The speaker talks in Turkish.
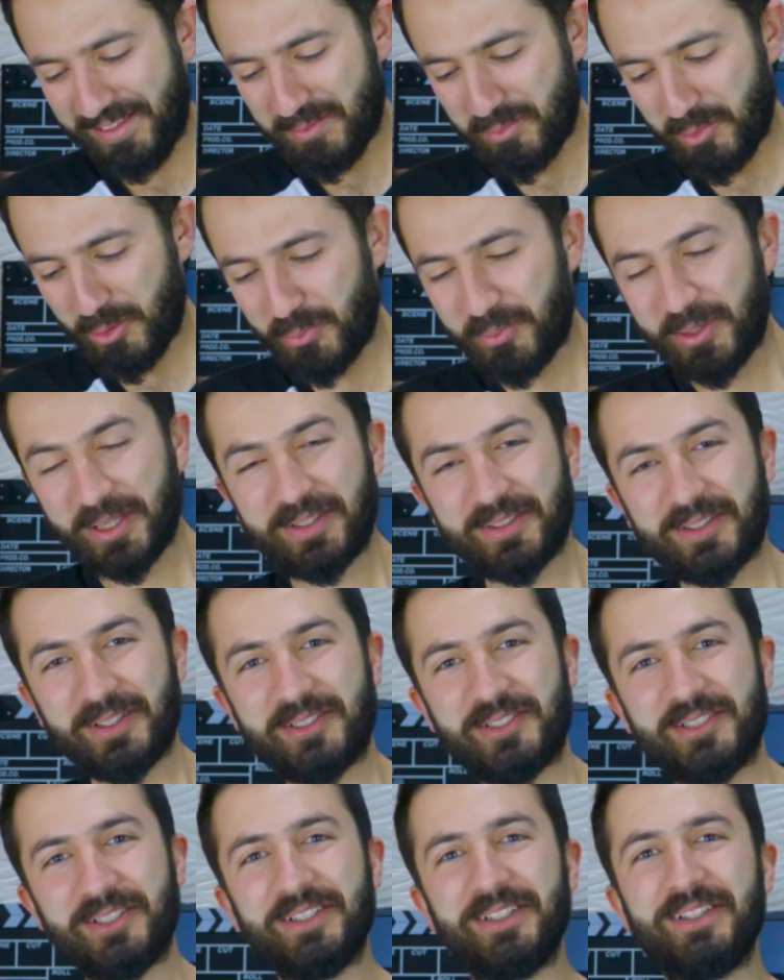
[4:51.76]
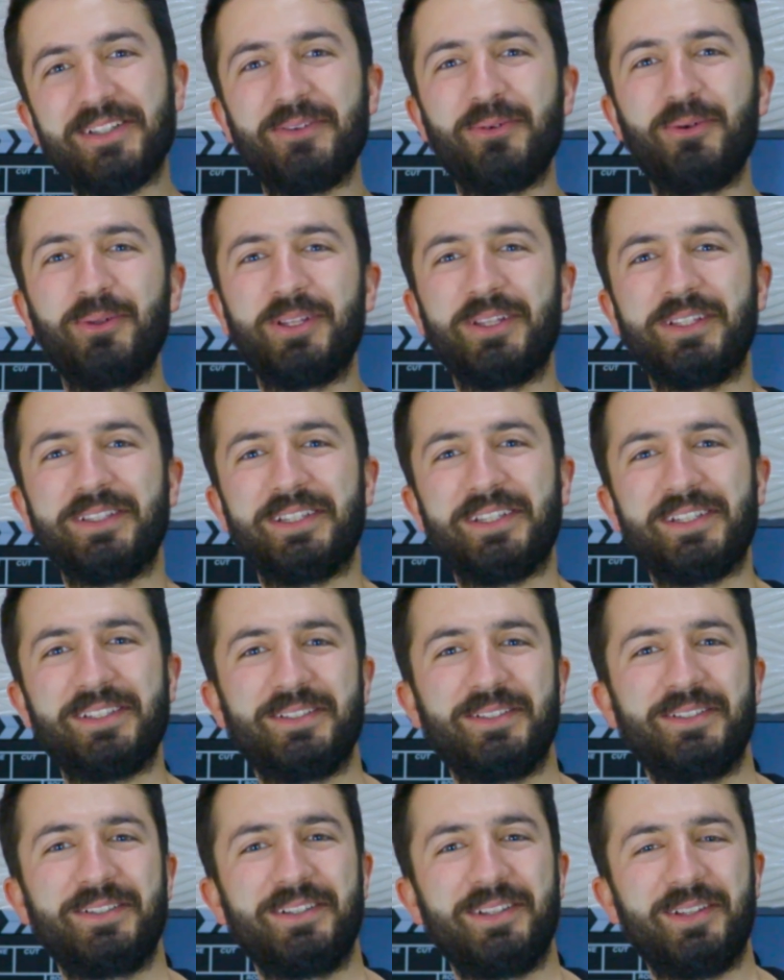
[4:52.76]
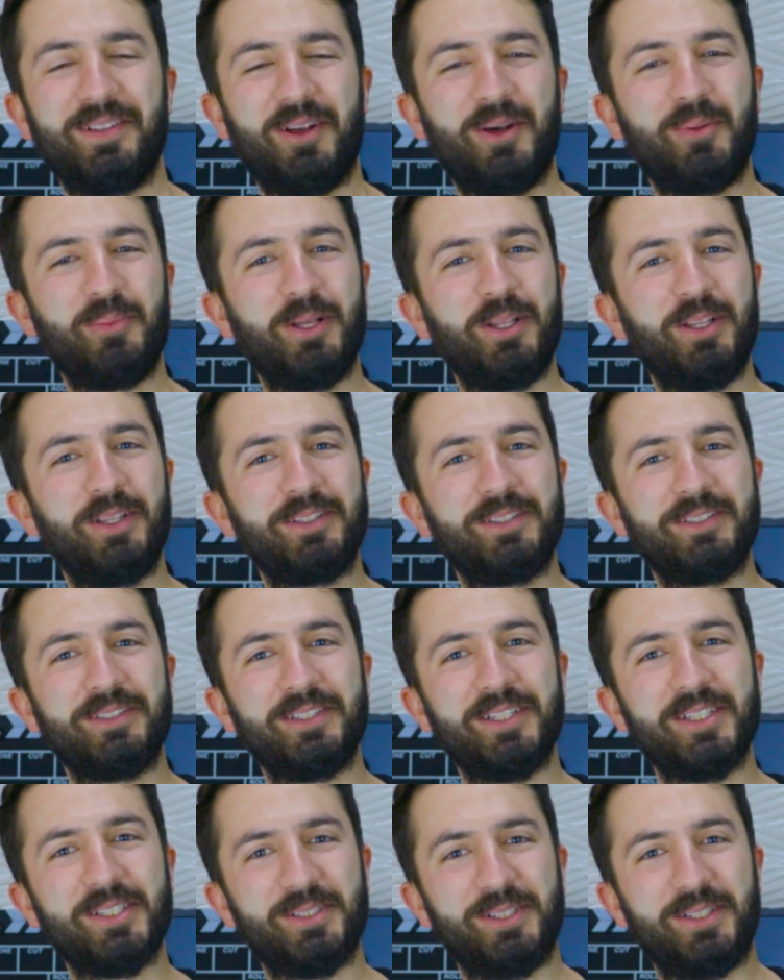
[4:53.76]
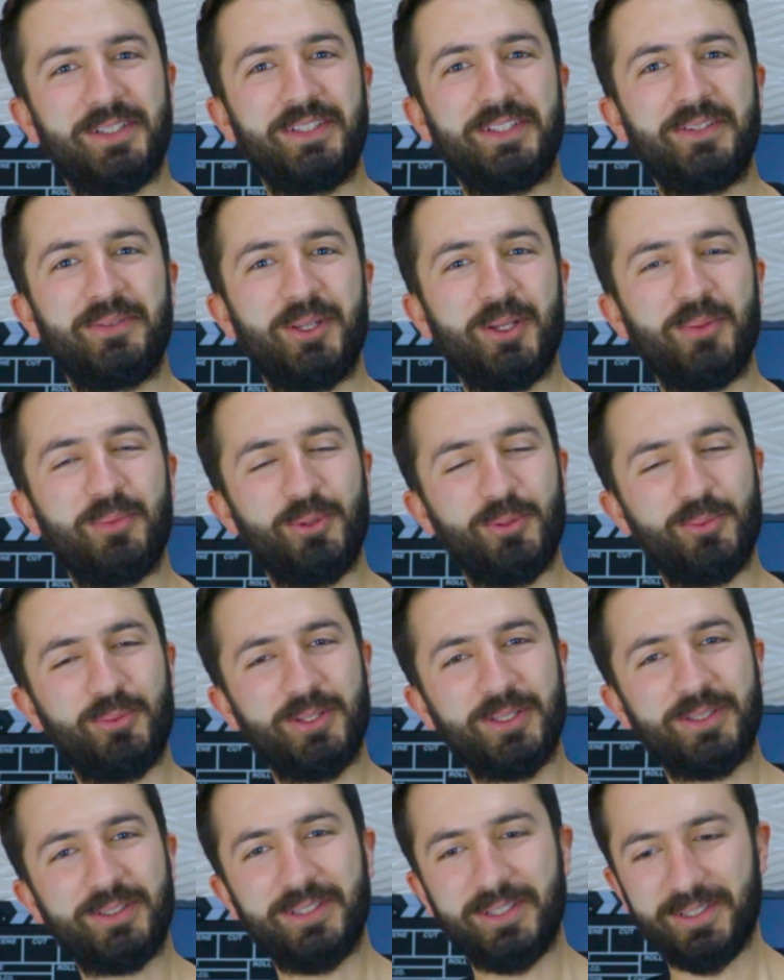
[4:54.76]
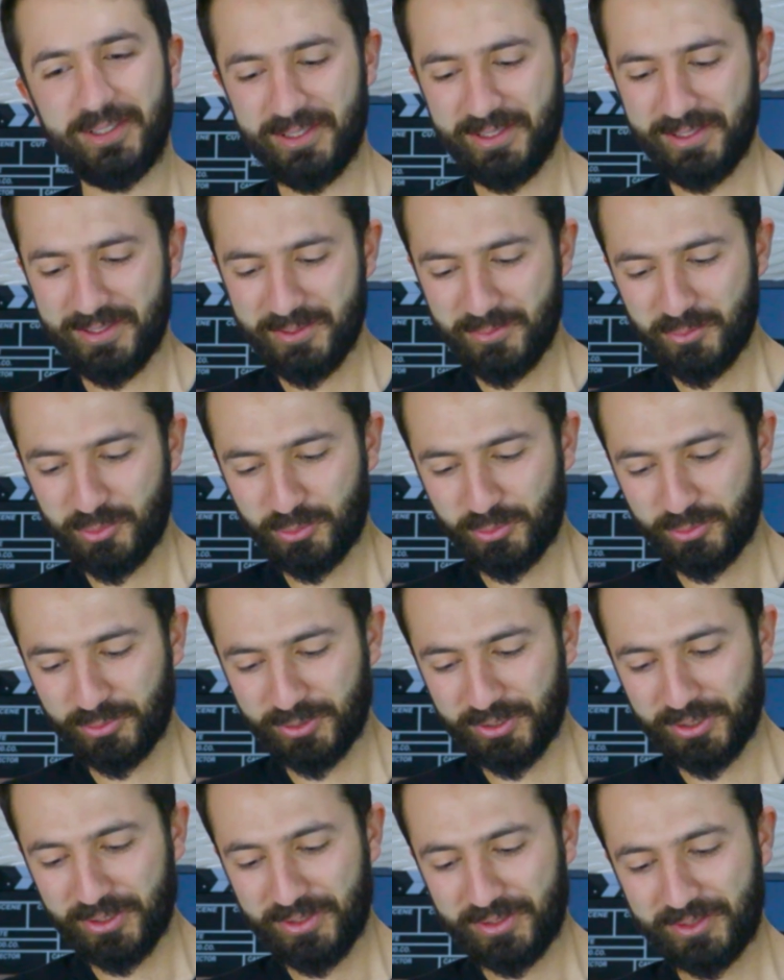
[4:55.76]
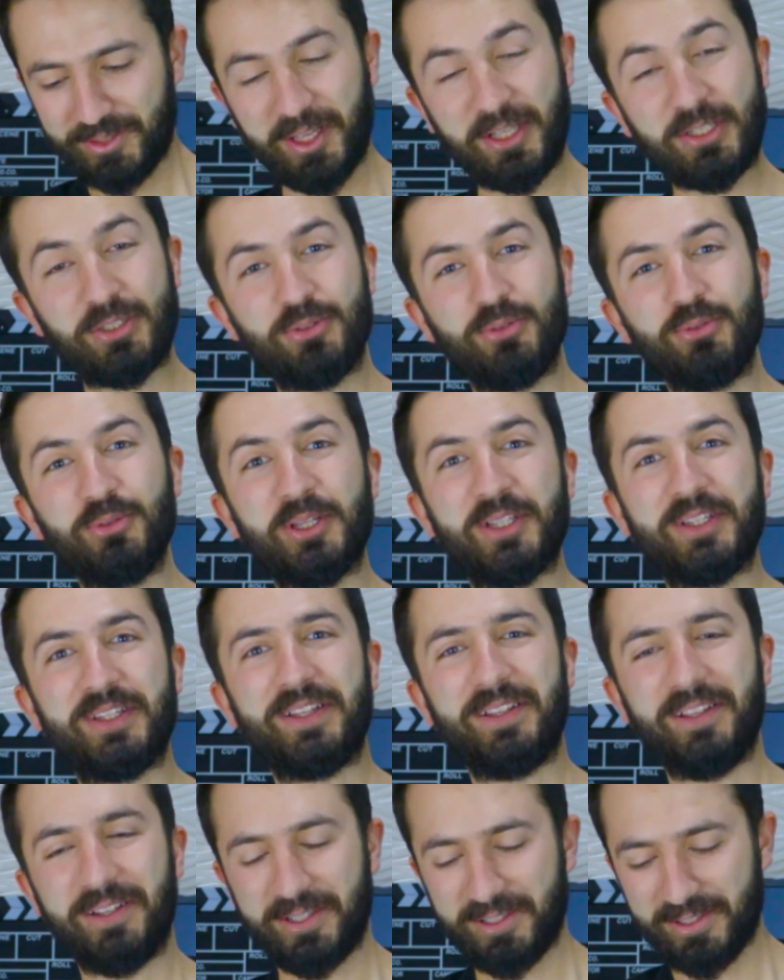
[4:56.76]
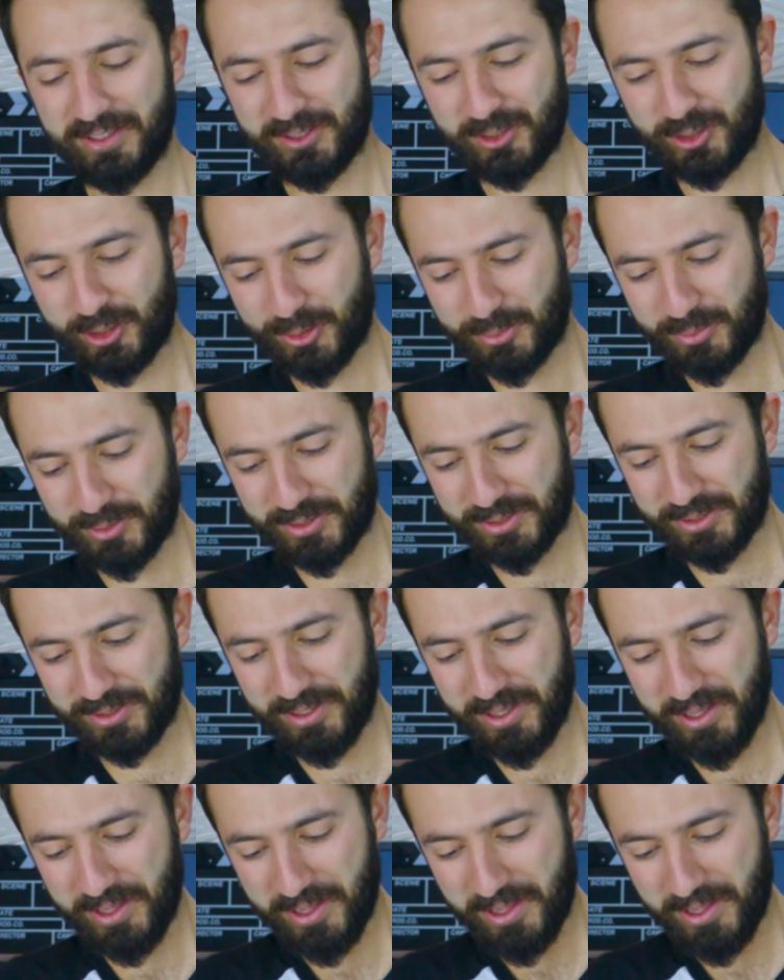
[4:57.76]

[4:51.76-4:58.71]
böbrek taşı olanlar, ameliyatını geçirenler veya böbrekleri bu konuda taş üreten arkadaşlarım için